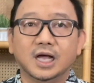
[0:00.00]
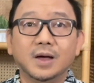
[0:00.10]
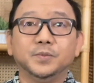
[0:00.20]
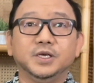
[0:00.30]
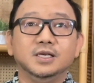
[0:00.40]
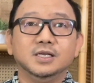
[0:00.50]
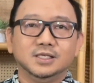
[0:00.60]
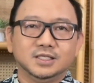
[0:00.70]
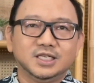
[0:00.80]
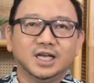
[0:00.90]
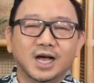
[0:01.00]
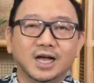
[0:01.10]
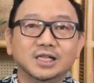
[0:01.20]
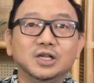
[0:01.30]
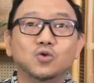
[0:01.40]
Tetapi,
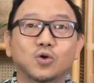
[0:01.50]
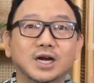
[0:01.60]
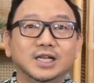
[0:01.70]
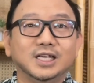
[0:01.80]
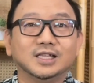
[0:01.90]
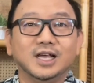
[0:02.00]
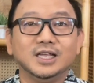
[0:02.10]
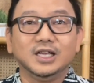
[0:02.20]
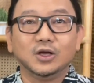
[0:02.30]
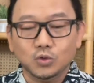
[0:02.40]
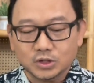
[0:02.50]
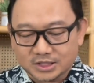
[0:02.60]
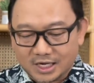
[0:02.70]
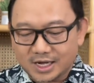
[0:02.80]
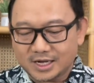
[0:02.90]
jika hati nurani kita ini
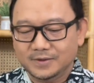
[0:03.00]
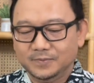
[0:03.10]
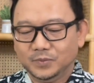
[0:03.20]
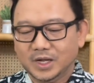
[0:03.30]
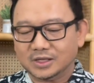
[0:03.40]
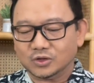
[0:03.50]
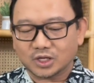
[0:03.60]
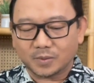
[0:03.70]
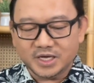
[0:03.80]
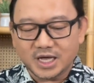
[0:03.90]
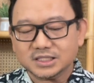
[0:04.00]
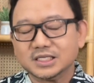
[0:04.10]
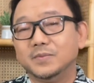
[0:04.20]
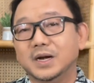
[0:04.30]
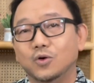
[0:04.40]
rusak atau
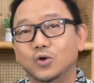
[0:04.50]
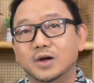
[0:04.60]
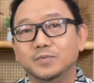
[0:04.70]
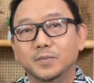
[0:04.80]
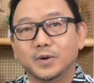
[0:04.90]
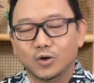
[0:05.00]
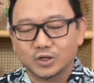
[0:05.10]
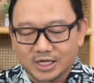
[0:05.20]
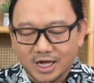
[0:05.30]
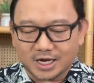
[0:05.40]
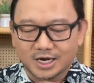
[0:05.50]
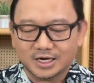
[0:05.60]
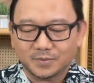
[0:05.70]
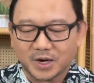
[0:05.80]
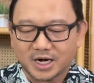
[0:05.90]
terbiasa melakukan
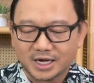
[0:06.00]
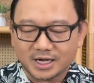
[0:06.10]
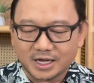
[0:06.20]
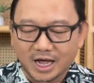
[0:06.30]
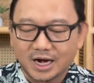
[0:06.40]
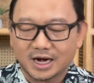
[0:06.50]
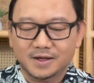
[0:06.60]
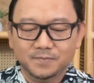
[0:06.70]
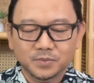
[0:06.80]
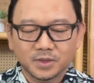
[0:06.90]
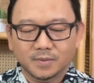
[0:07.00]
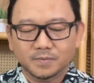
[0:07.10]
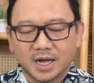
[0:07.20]
pemberontakan pada Allah,